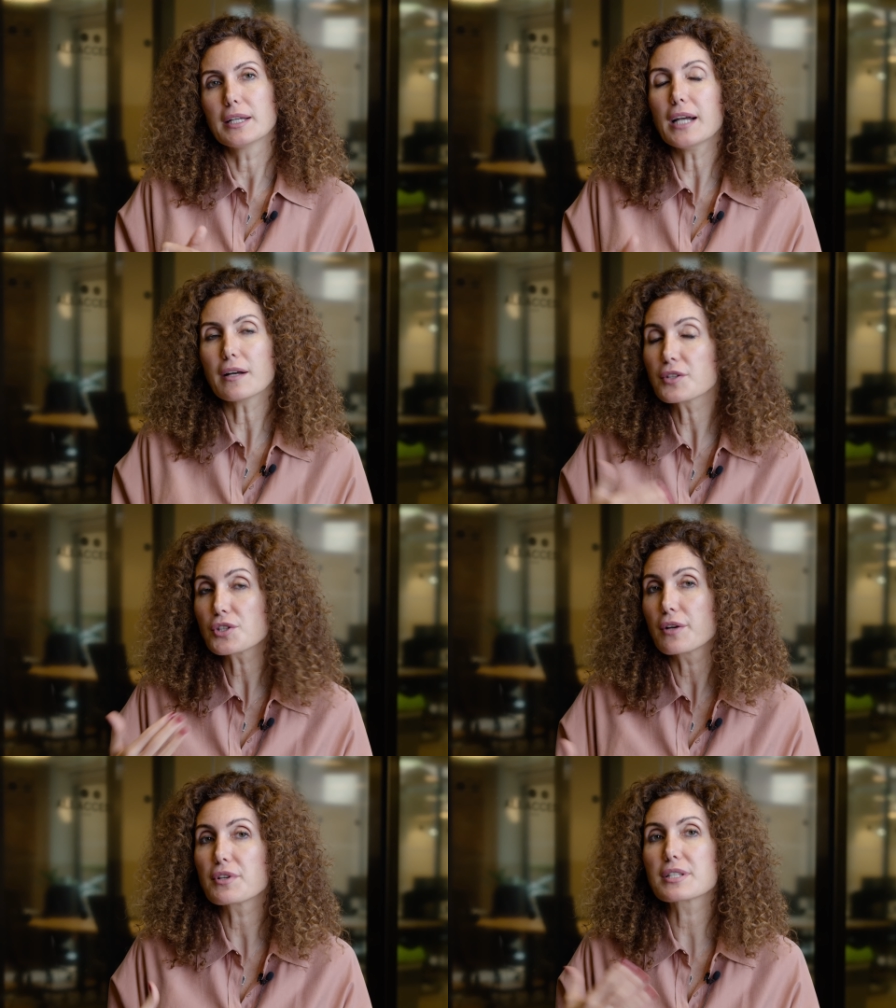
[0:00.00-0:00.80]

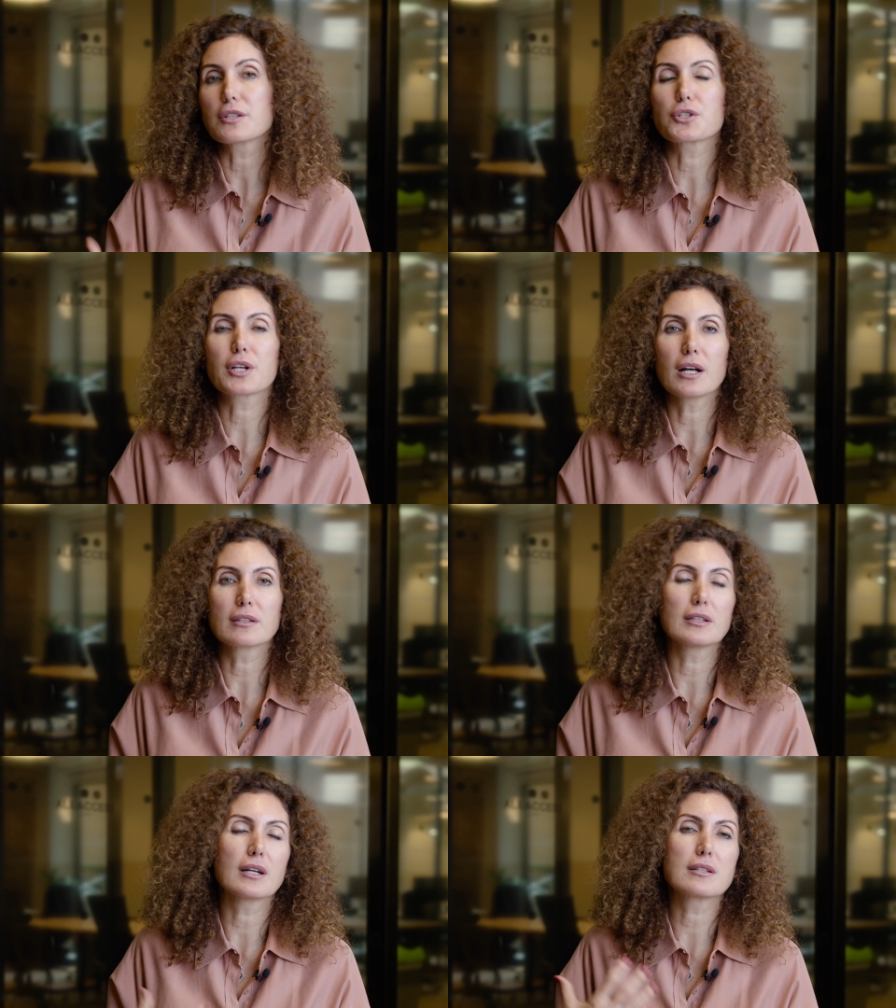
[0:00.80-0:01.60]
Yanlış nefes
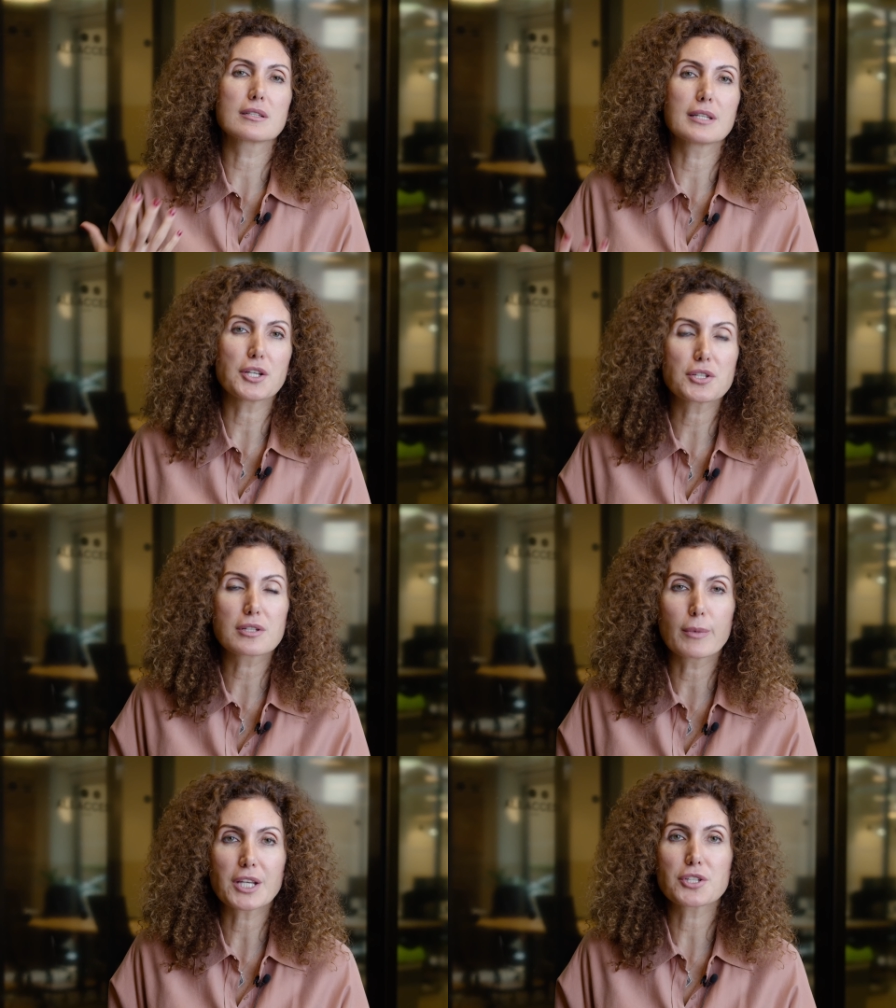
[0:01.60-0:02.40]
alışkanlıklarınızı
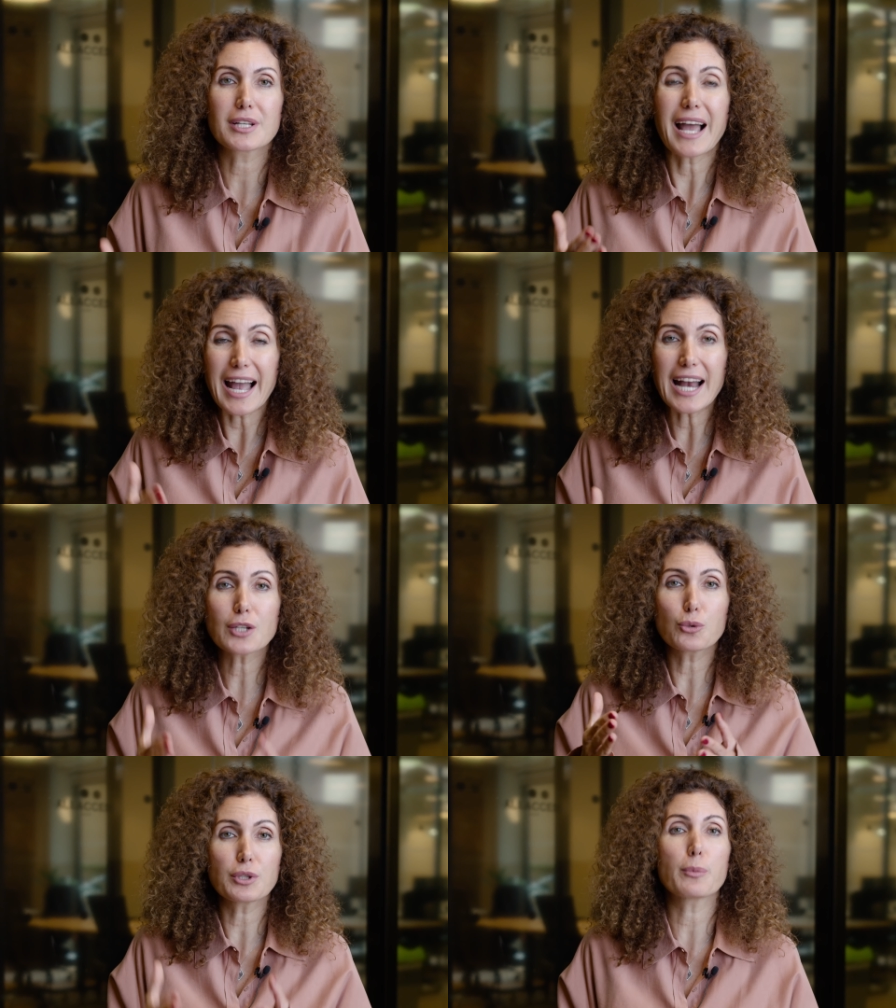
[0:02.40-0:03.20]
değiştirmek için her
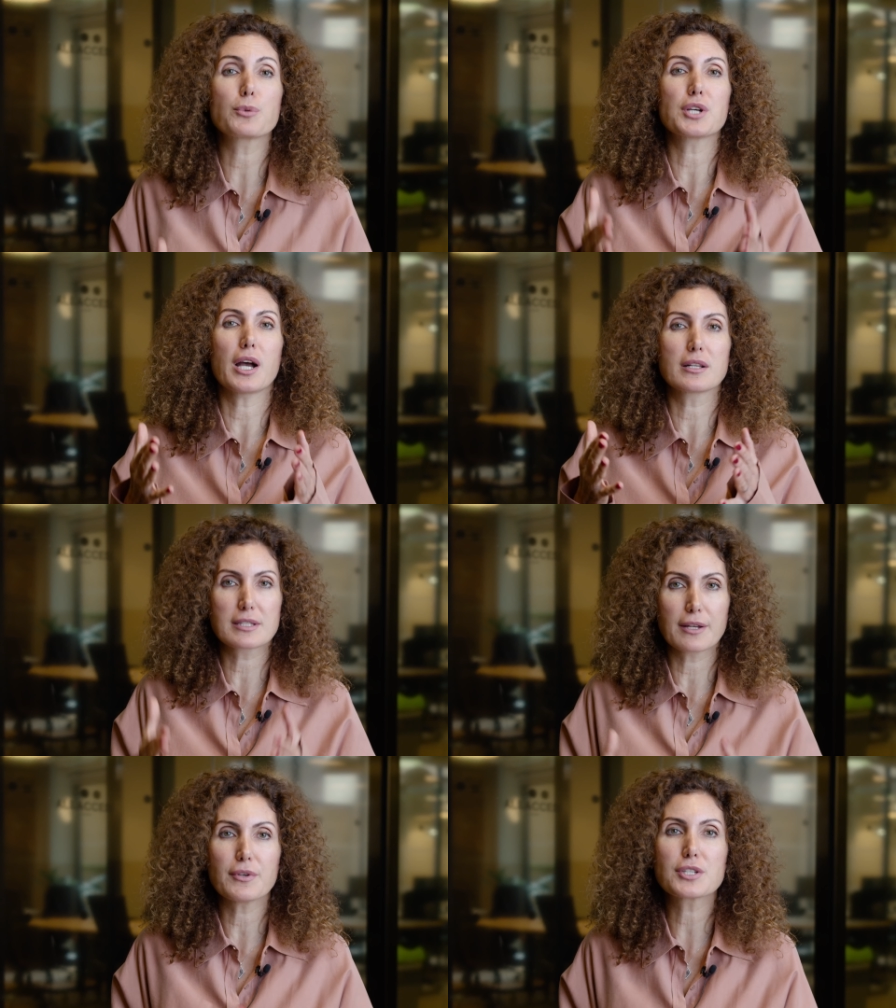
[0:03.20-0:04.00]
gün
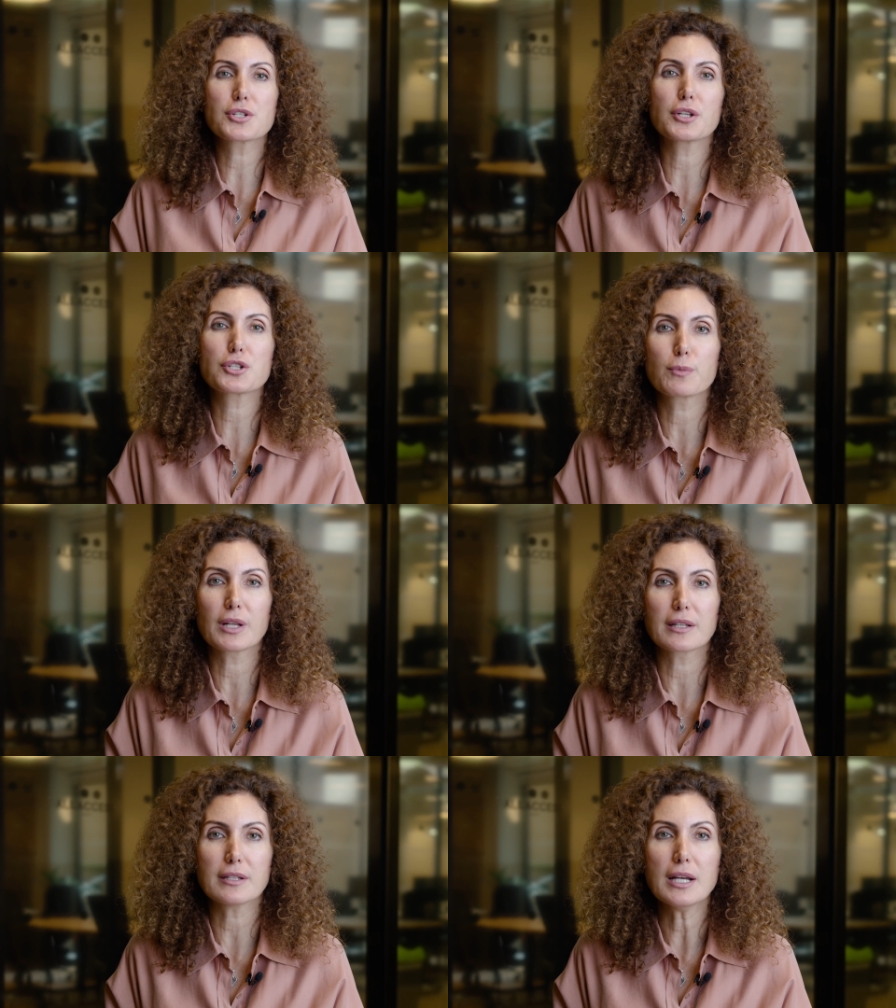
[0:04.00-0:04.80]
yapacağınız nefes
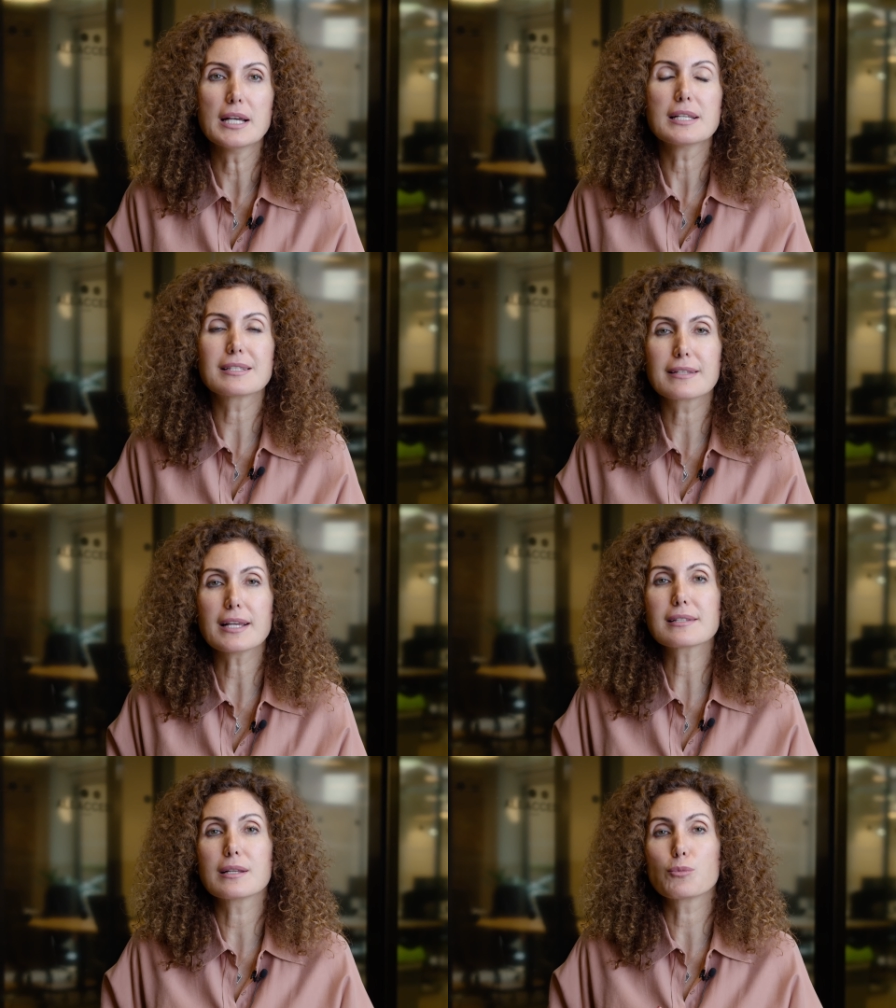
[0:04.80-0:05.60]
çalışmaları
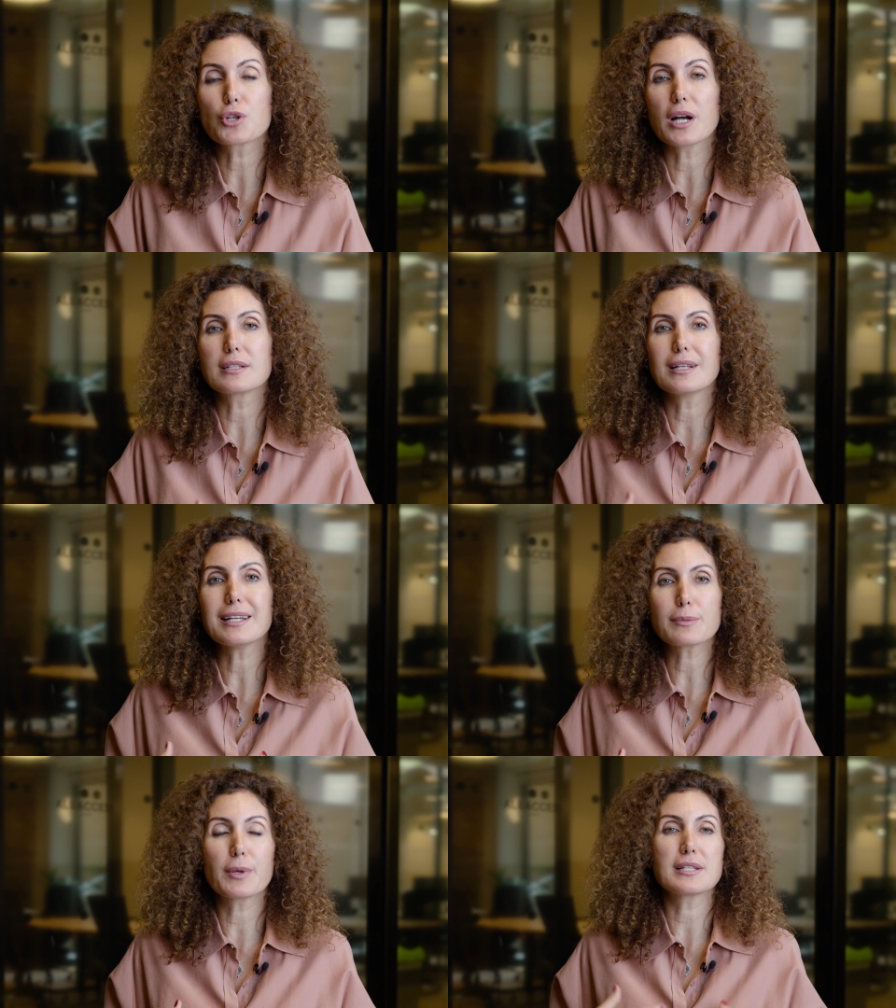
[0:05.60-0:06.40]
stresle mücadele
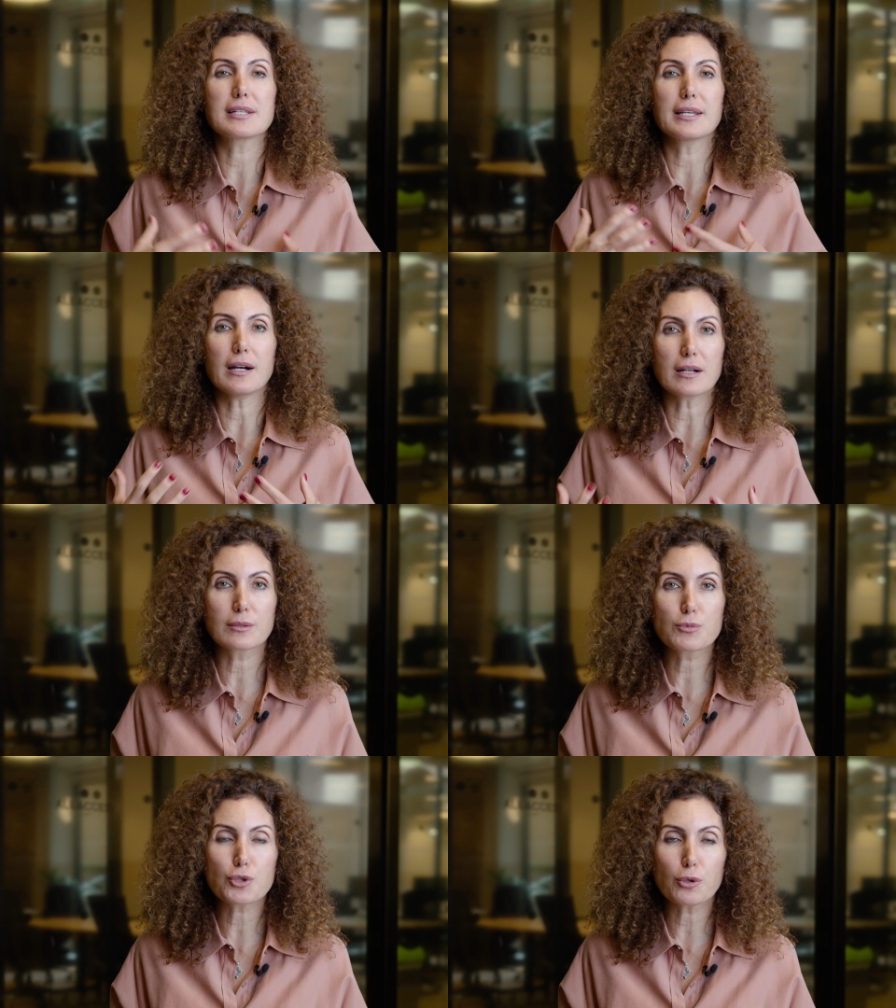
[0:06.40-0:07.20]
etmenize
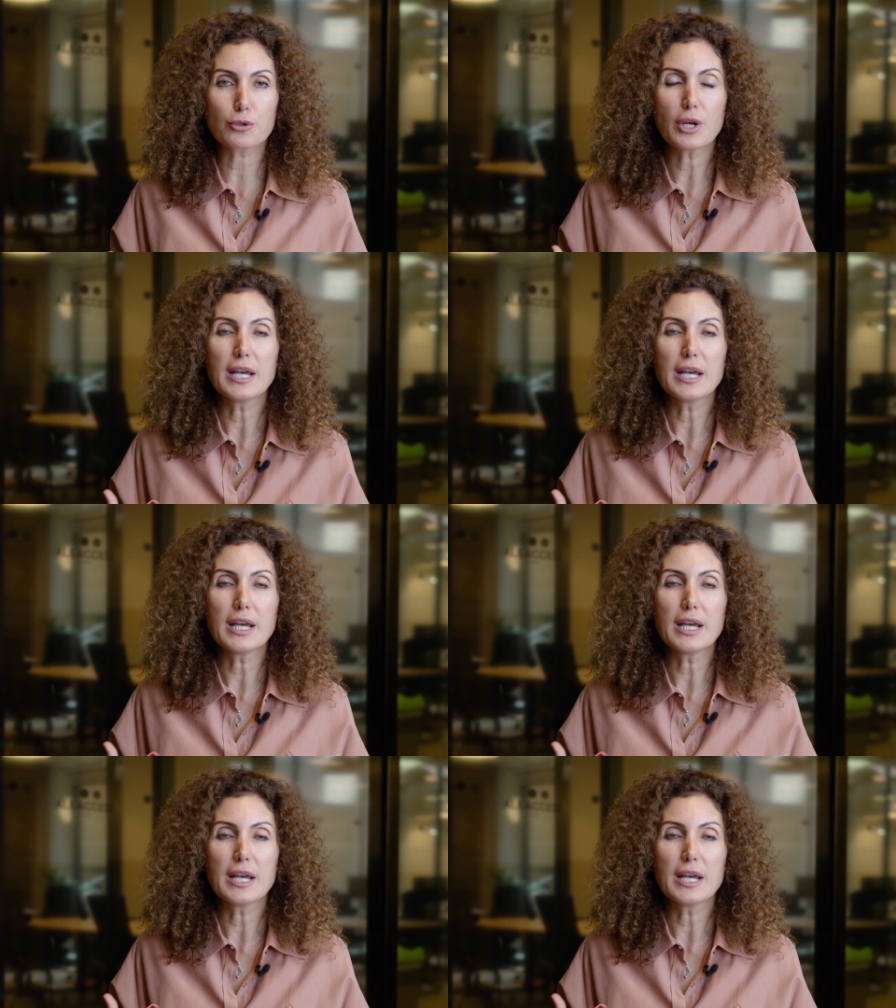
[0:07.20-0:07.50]
yardımcı olur.